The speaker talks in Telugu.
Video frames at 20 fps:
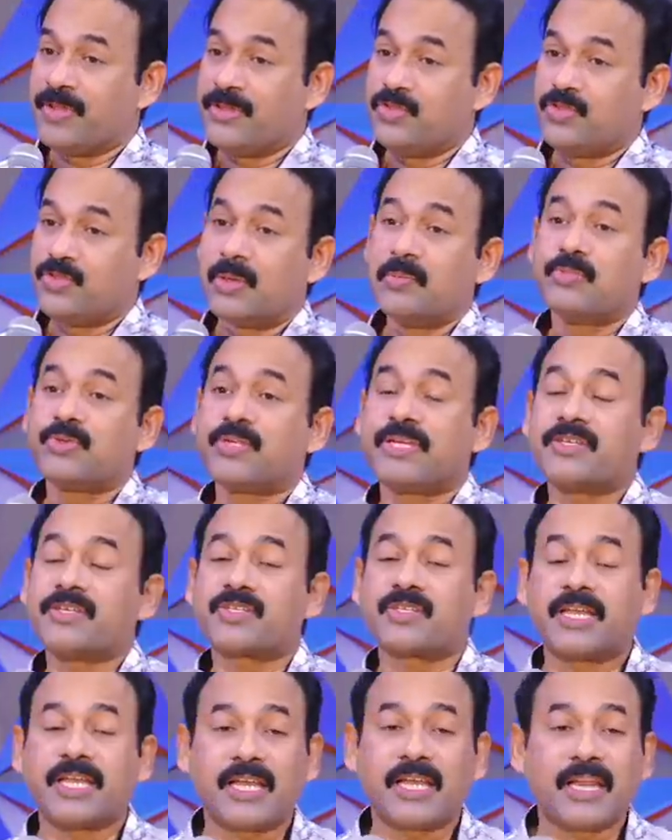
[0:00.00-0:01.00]
జంప్
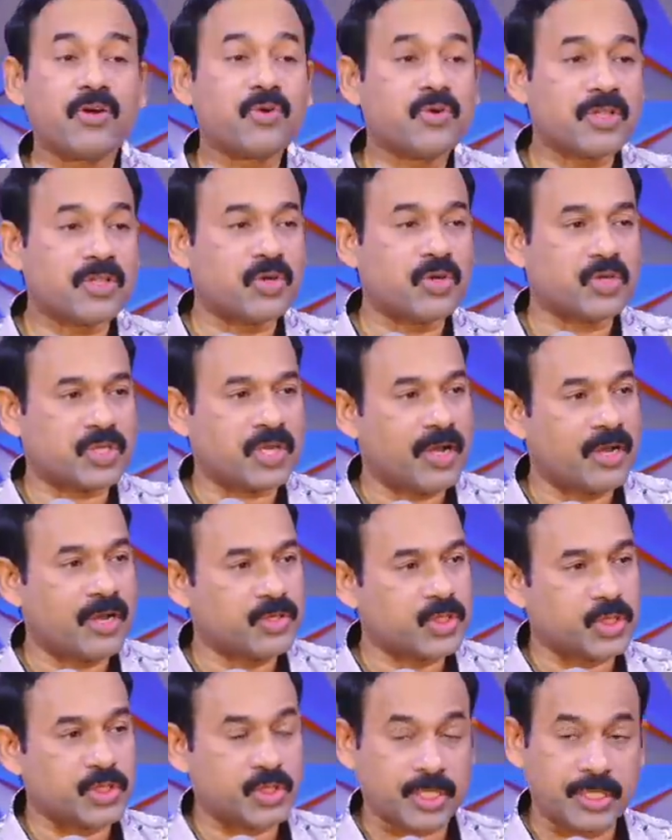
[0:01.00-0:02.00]
చేస్తే ఎలా ఉంటుందో ఒకసారి
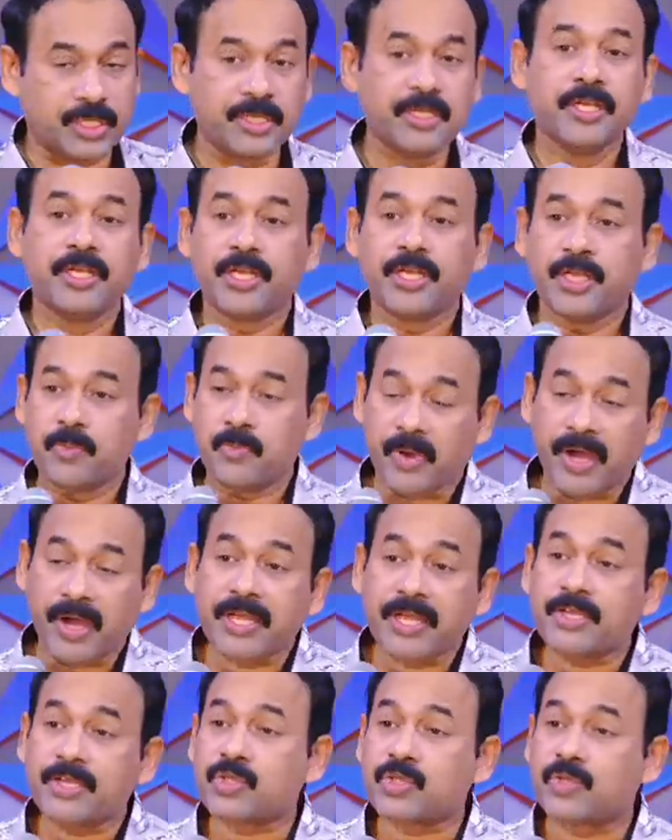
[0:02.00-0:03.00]
ఆలోచించండి ఈ
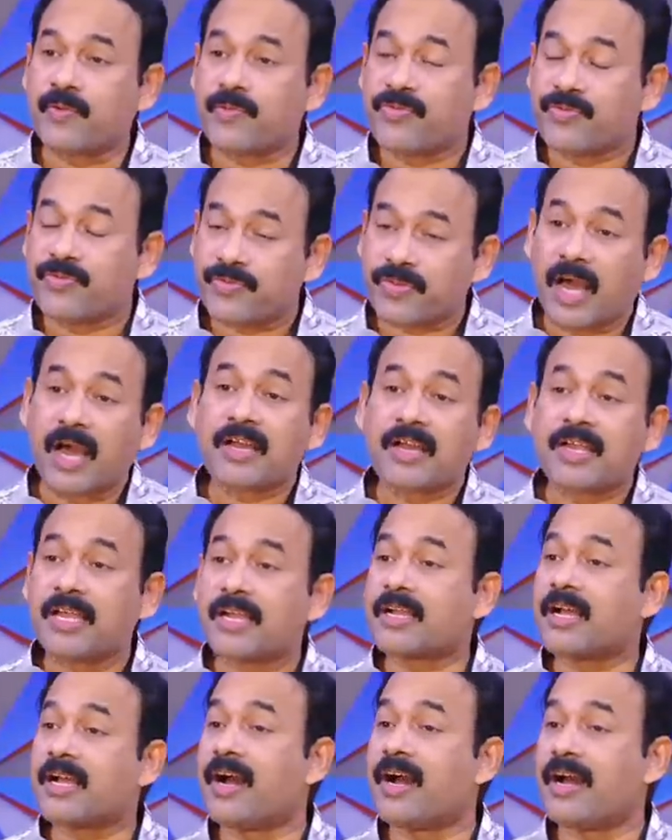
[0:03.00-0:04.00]
పాయాసం
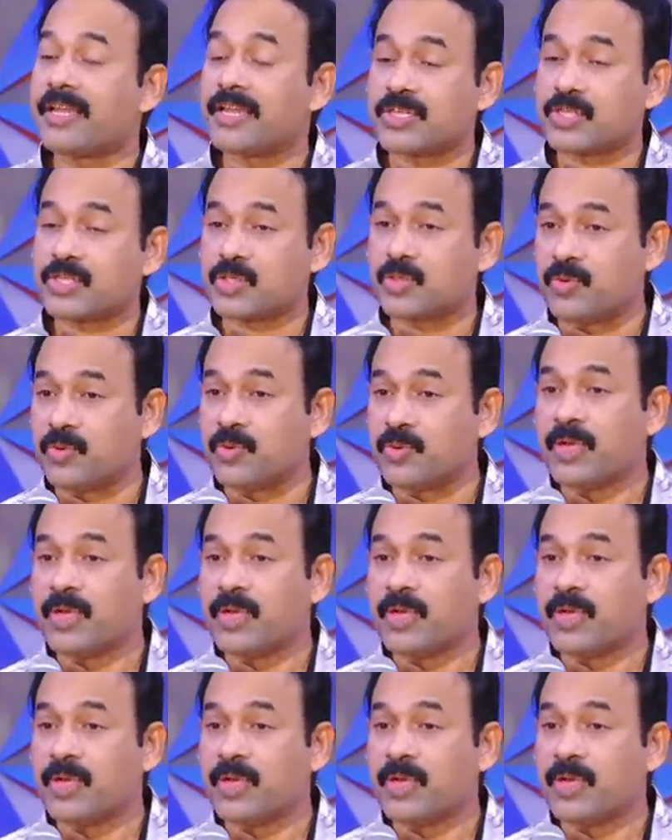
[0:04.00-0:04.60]
తాగలేక ఆయాసం